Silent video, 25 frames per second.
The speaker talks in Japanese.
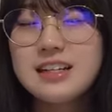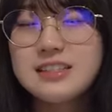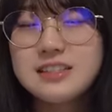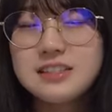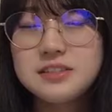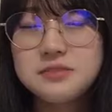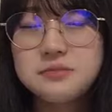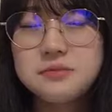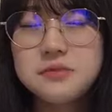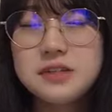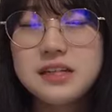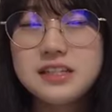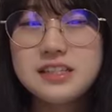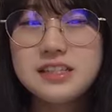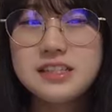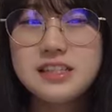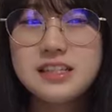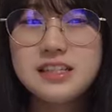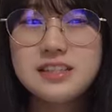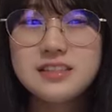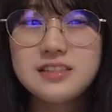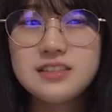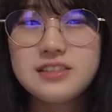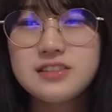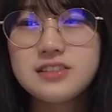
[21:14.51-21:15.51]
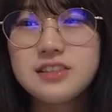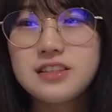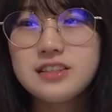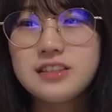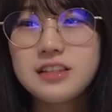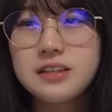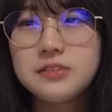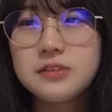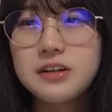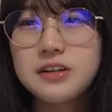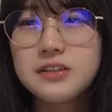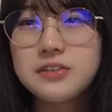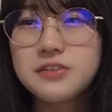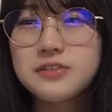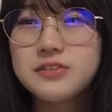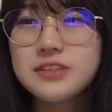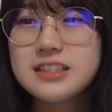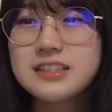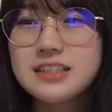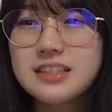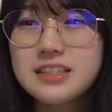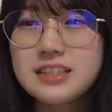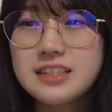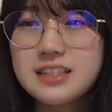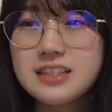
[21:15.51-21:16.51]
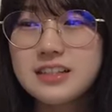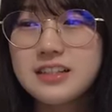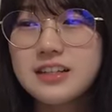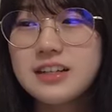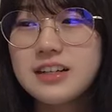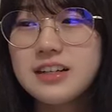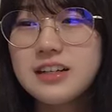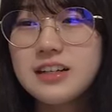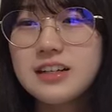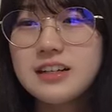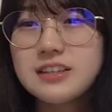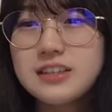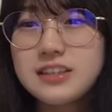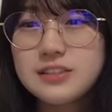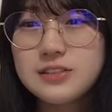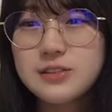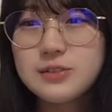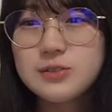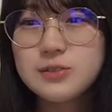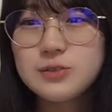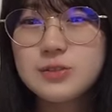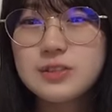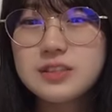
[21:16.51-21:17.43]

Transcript: ひじりがチーム H です」って言ってたのがゆなさんから、ね、